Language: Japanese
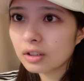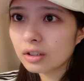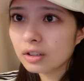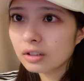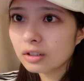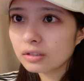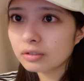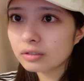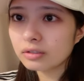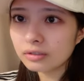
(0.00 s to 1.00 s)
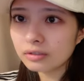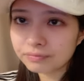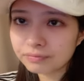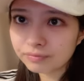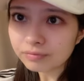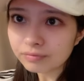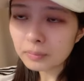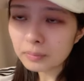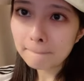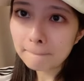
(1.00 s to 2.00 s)
お待ちしております
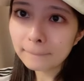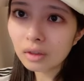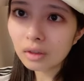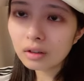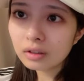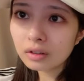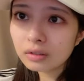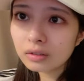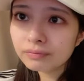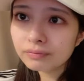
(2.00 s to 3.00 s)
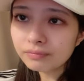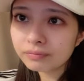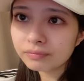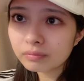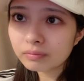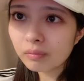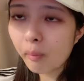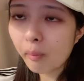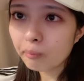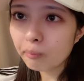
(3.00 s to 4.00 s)
私のファンの
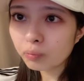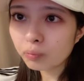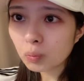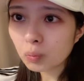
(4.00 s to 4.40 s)
人も